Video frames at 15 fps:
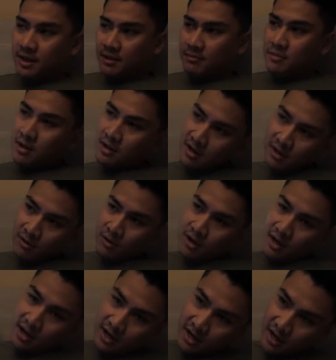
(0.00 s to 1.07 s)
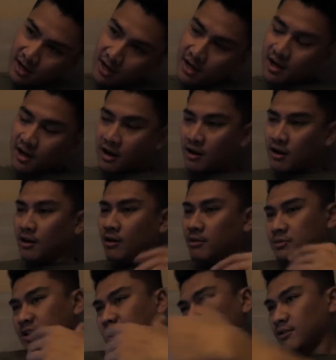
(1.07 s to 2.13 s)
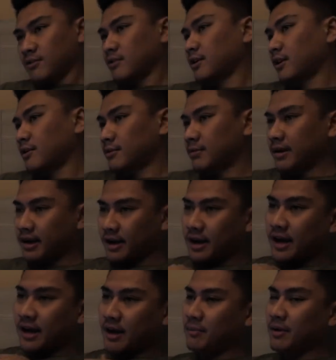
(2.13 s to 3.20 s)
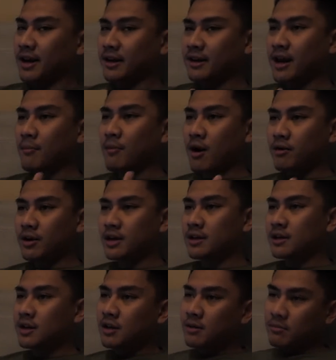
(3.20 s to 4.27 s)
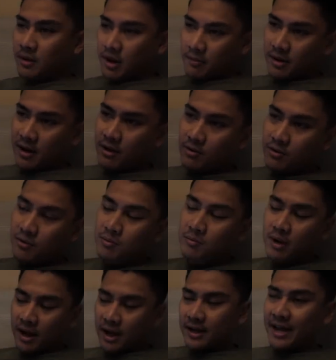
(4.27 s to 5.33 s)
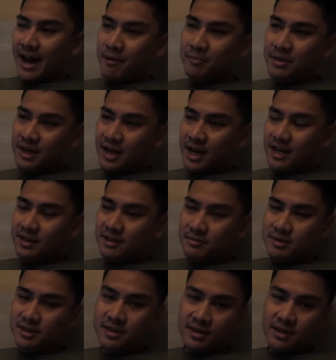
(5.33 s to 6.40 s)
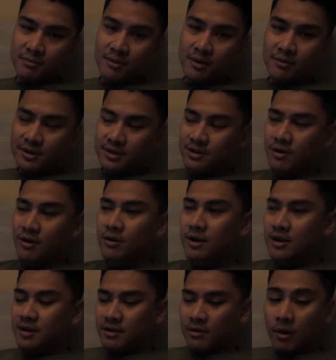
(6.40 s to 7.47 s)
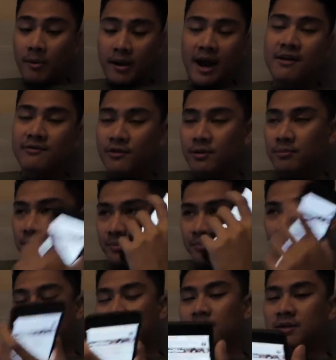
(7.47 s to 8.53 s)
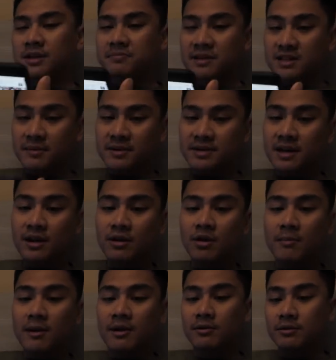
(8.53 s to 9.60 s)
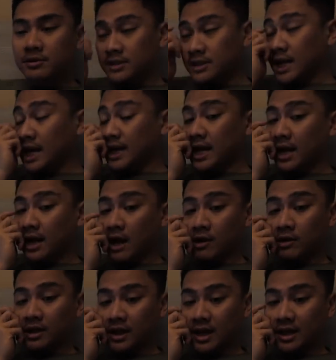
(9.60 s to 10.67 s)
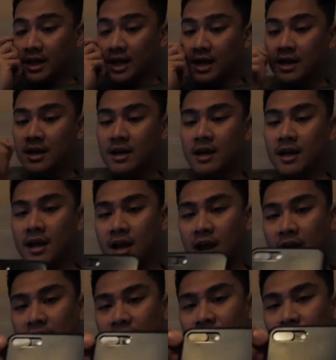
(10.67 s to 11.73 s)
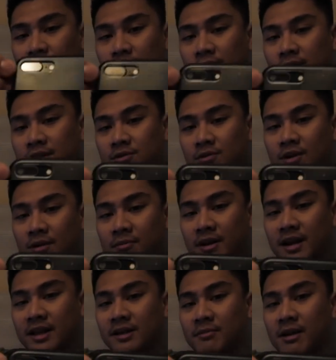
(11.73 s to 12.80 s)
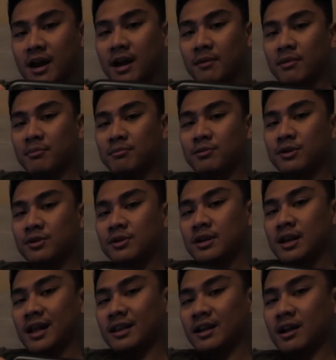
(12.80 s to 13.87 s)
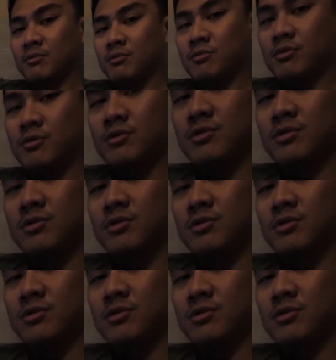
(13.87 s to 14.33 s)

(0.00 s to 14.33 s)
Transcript: um, gue denger dengar uh, kalau misalnya lo record pakai kamera di Nabawi, kamera lo bakal diambil kan di masjid Nabawi. So gue pakai iPhone, but the problem is pas nyampe sana gue baru nyadar kalau ternyata iPhone gue itu kameranya belakangnya berembun, kelihatan gak bubu?